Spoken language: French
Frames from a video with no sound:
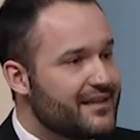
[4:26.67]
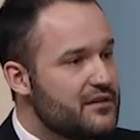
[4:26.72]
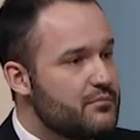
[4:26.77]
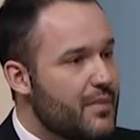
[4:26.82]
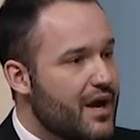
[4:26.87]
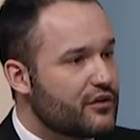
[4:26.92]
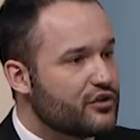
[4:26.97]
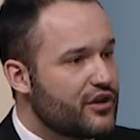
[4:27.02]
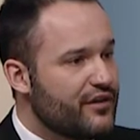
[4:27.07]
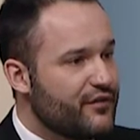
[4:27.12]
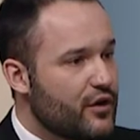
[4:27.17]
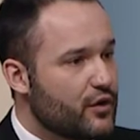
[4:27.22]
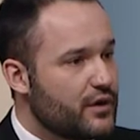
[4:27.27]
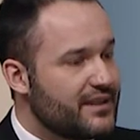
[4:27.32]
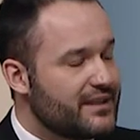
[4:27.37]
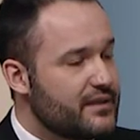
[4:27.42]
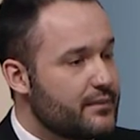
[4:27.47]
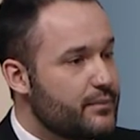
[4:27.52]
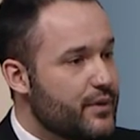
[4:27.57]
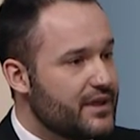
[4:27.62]
le manque de
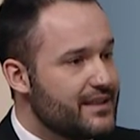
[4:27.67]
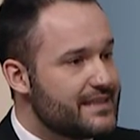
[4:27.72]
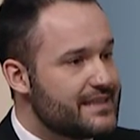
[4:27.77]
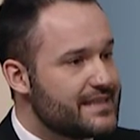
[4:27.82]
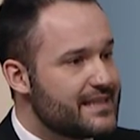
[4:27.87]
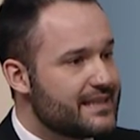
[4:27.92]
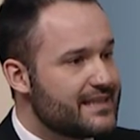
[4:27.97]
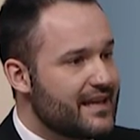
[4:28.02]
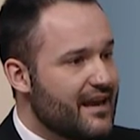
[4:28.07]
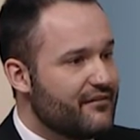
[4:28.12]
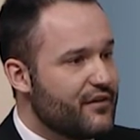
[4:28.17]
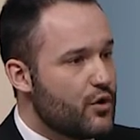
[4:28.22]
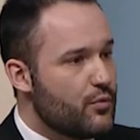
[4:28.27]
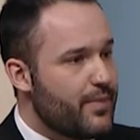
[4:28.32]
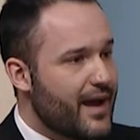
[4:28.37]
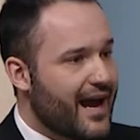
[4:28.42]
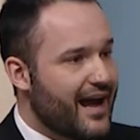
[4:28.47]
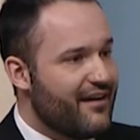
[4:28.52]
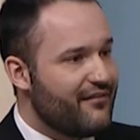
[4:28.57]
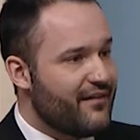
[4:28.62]
volonté politique qu'il y avait
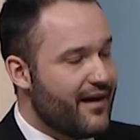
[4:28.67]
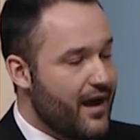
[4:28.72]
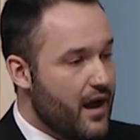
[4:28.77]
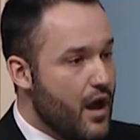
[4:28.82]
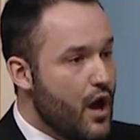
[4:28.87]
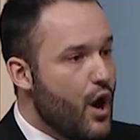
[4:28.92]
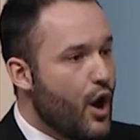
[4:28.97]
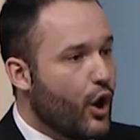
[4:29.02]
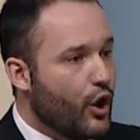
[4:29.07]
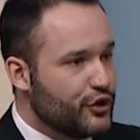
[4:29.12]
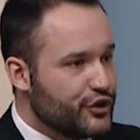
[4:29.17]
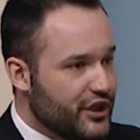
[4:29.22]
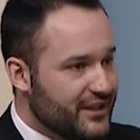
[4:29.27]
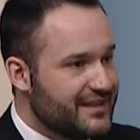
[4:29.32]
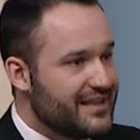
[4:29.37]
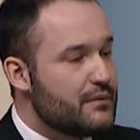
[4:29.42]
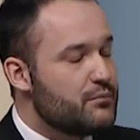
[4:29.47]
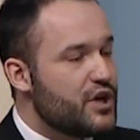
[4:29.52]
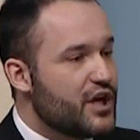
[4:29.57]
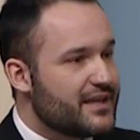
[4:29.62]
auparavant, on a
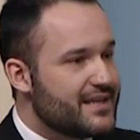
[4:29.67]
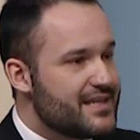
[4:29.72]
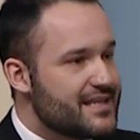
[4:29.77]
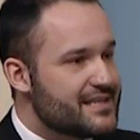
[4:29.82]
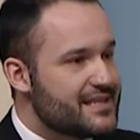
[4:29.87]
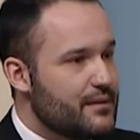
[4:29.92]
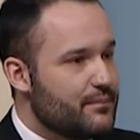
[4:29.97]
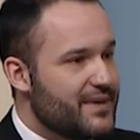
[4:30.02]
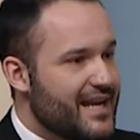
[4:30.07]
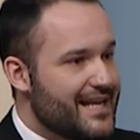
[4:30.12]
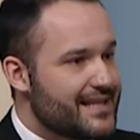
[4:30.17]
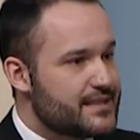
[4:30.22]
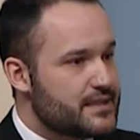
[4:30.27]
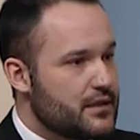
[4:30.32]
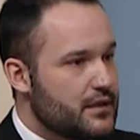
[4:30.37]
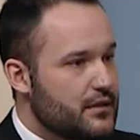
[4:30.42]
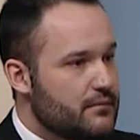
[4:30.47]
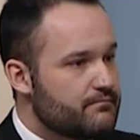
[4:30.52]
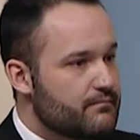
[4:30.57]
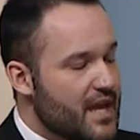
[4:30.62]
débloqué ces places-là.